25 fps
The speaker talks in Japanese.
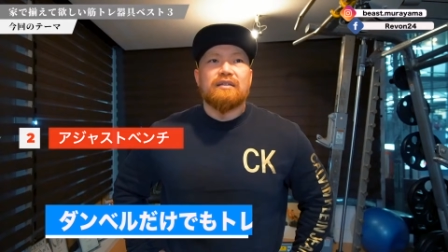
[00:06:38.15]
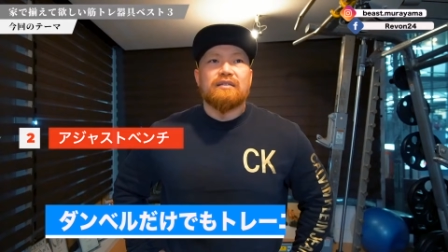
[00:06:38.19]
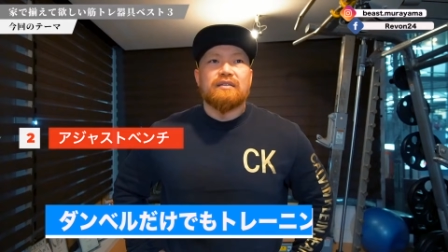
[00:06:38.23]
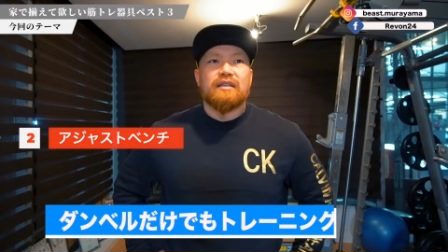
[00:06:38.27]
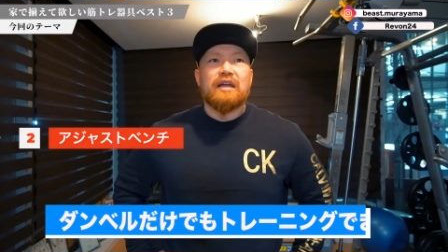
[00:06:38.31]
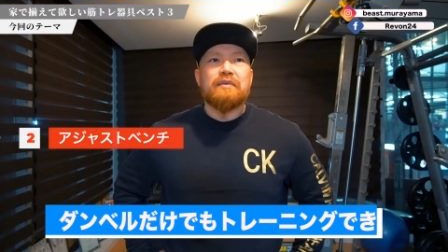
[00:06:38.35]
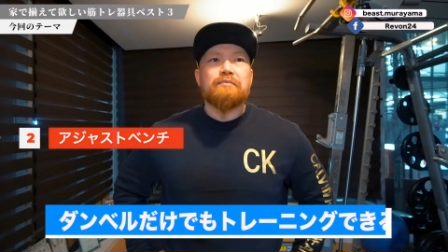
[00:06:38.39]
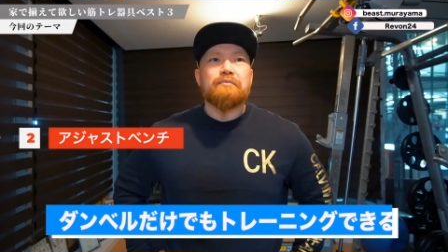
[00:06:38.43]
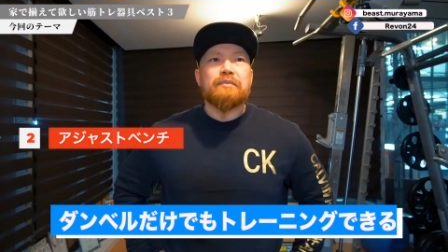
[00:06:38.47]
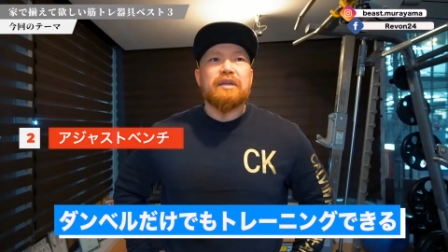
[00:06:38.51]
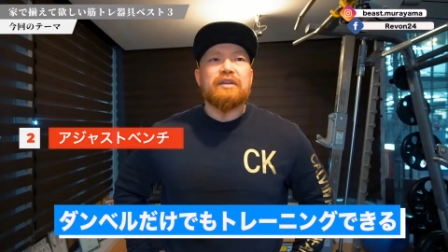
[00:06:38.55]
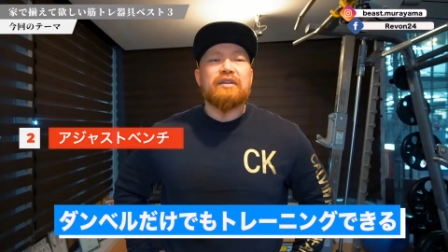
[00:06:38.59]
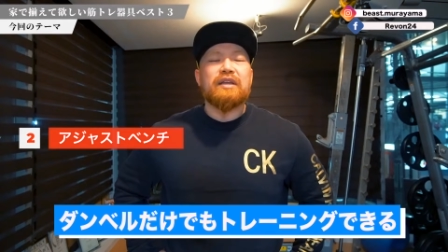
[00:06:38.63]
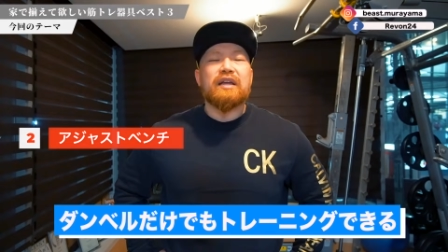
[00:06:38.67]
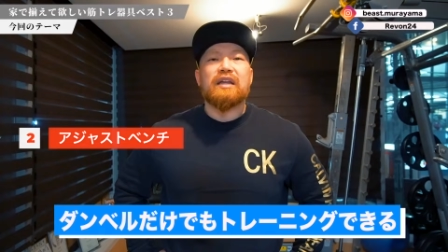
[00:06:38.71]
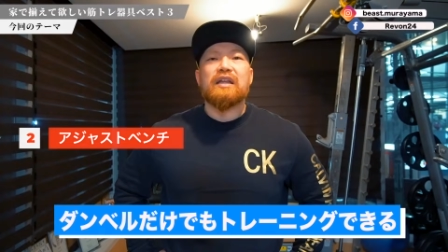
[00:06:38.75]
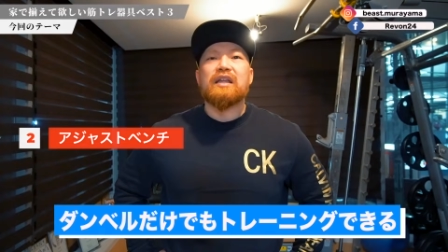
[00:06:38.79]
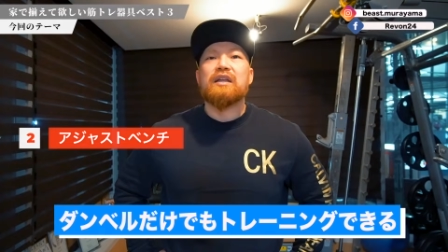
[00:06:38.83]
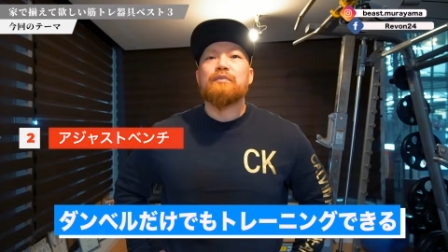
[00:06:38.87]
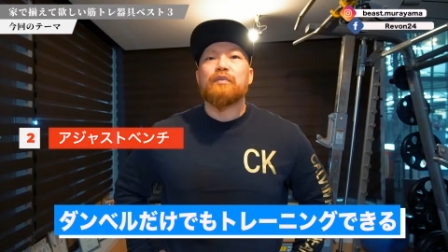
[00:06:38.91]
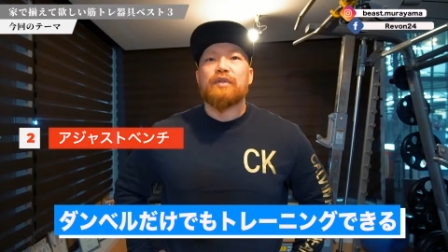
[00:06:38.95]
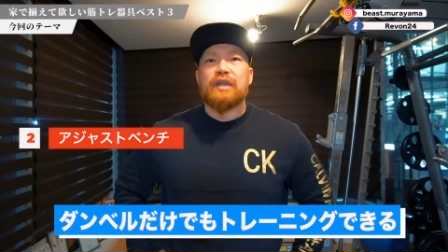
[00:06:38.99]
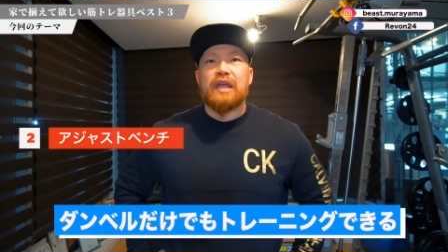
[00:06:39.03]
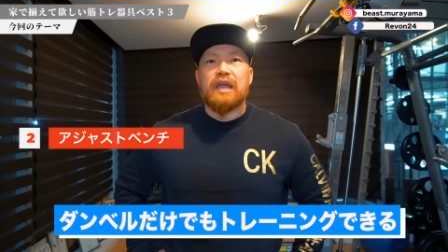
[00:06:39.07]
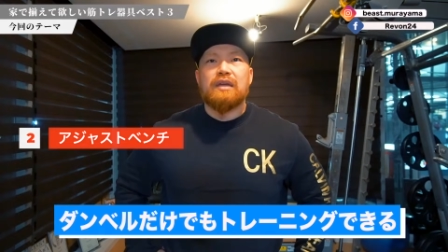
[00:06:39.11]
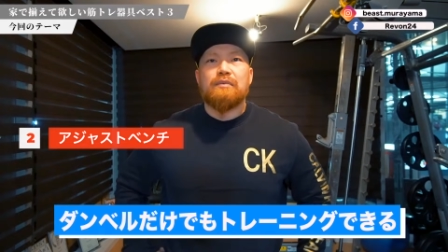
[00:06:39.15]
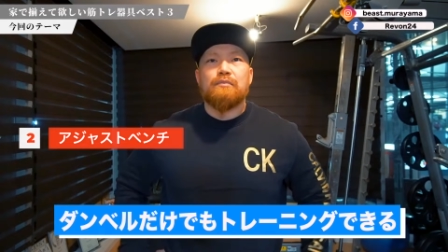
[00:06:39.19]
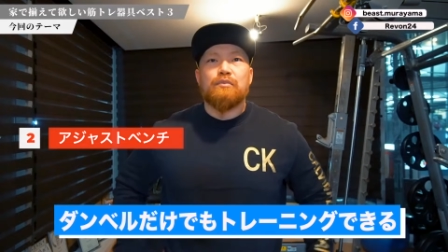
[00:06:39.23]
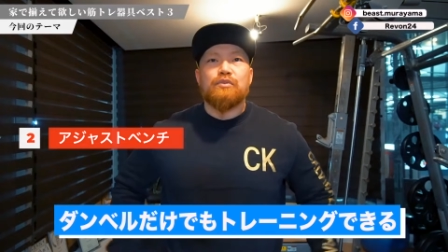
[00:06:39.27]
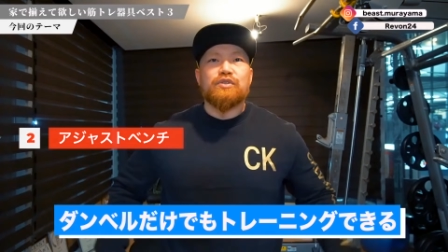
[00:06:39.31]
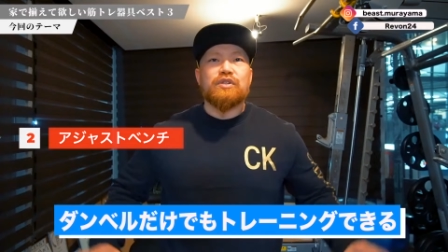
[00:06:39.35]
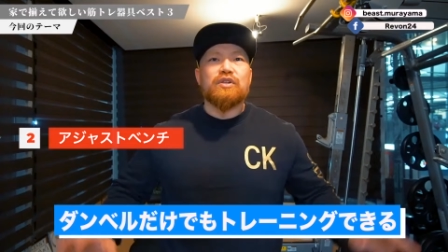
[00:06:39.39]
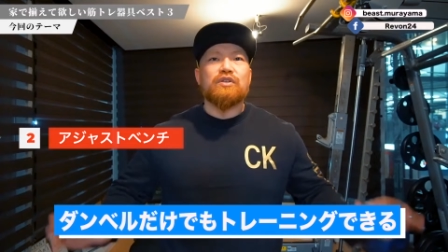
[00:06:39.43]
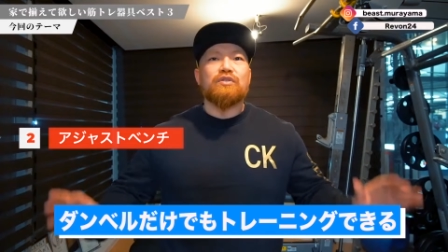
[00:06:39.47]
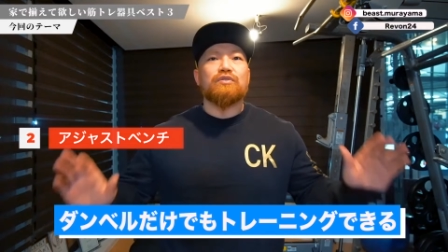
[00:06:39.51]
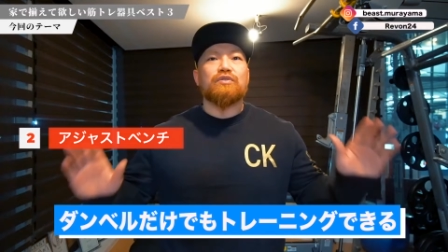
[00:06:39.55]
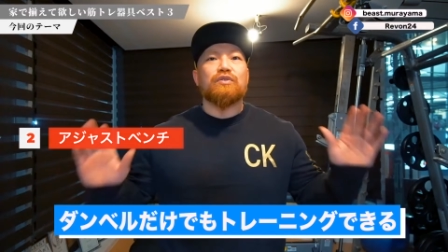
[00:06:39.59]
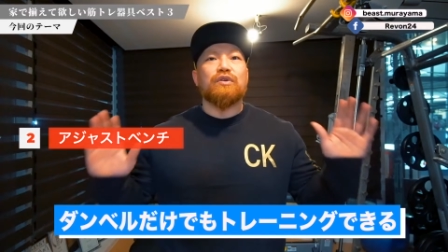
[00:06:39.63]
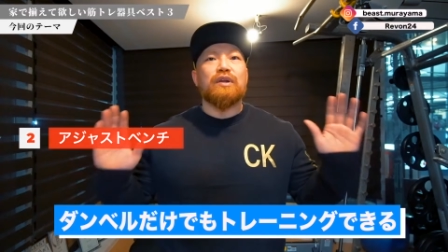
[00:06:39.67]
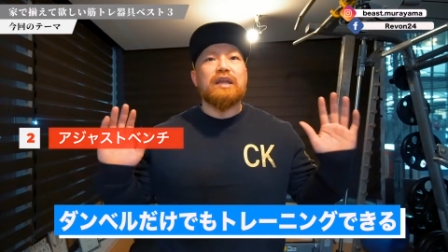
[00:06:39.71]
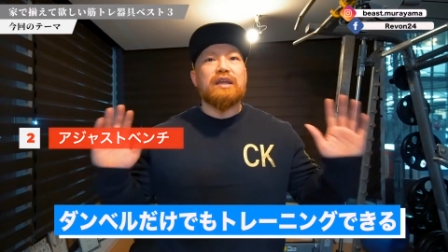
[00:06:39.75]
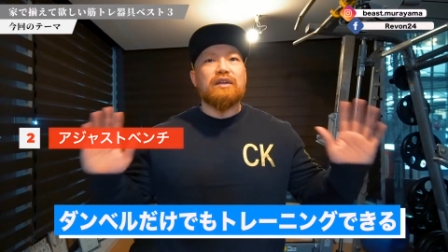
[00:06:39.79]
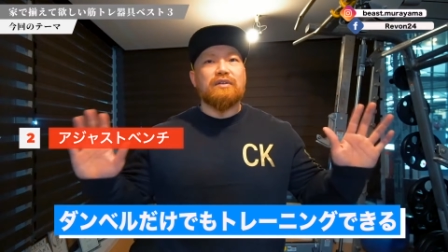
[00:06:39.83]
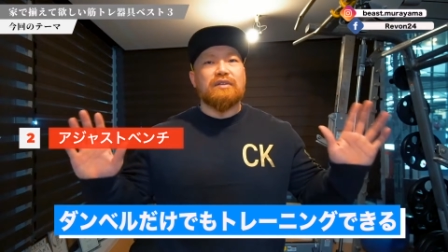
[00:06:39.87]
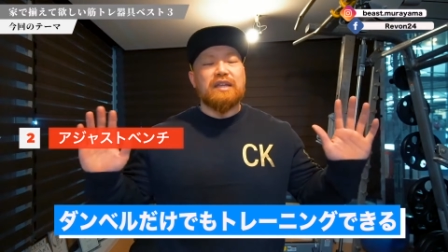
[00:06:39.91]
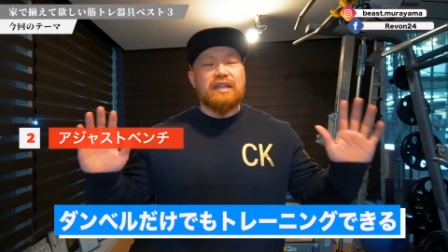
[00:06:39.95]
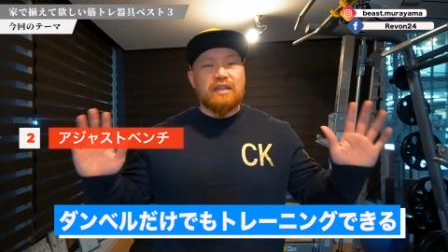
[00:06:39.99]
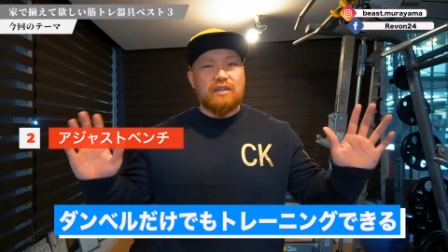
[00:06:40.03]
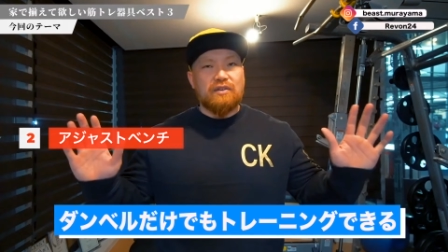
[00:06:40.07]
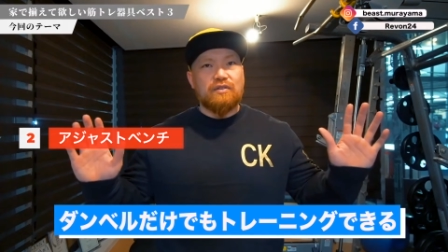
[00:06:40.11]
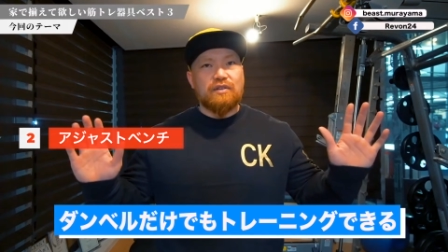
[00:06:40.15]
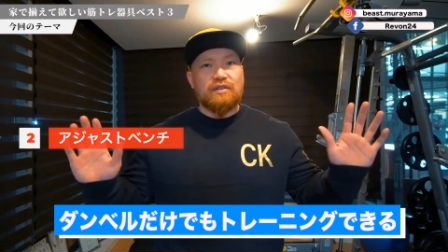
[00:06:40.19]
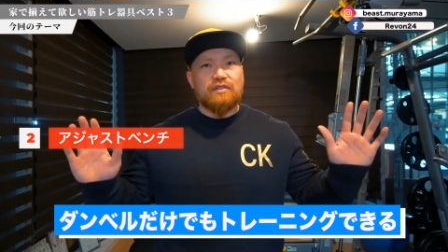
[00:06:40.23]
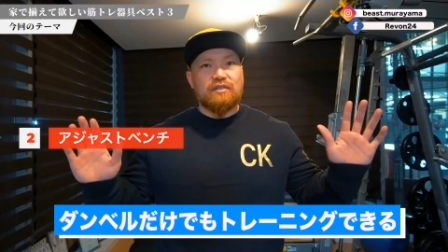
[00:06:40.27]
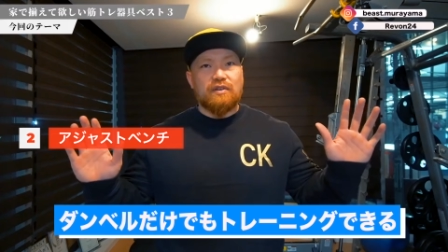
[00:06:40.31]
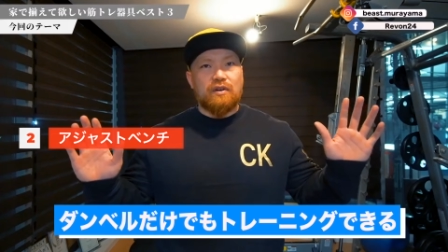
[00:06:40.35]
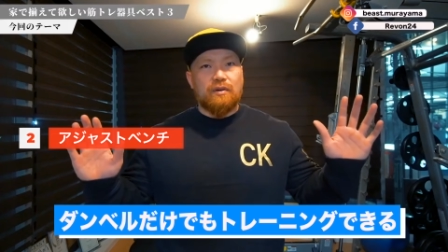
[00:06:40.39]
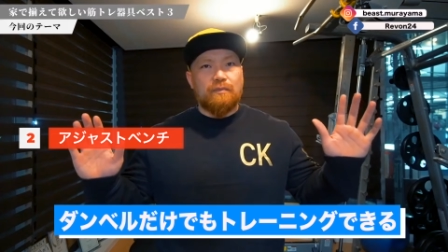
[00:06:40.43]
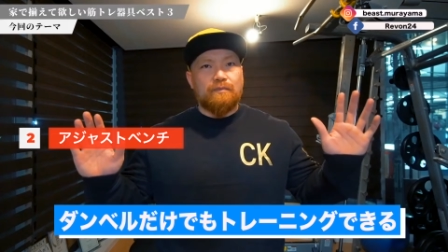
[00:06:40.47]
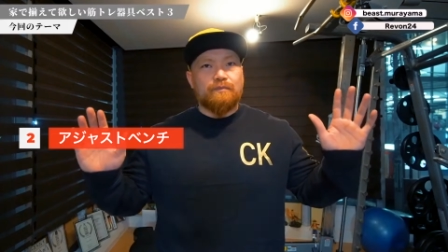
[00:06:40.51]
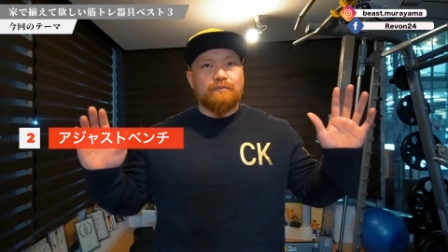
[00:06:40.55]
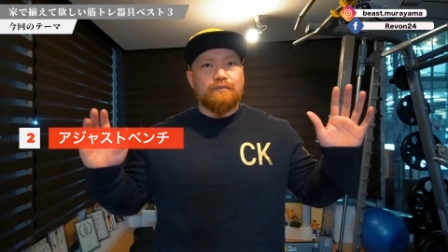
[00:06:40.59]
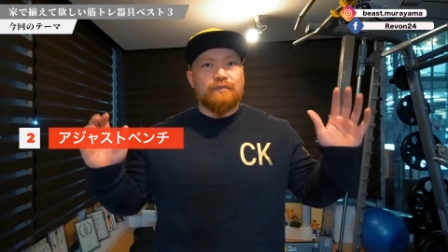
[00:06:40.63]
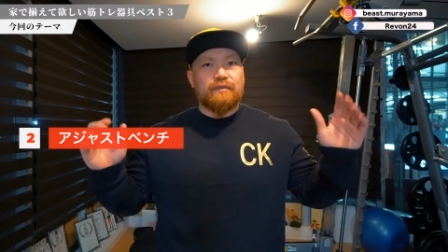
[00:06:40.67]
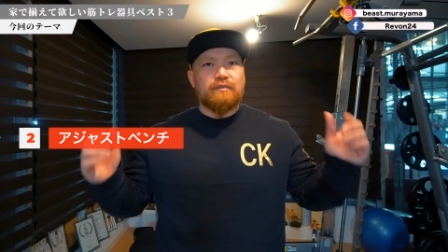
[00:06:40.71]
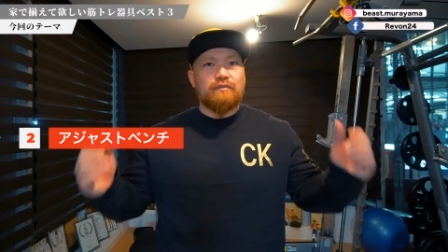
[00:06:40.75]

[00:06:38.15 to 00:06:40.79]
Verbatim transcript: ダンベルだけでもね、もちろんトレーニングできるんですよ。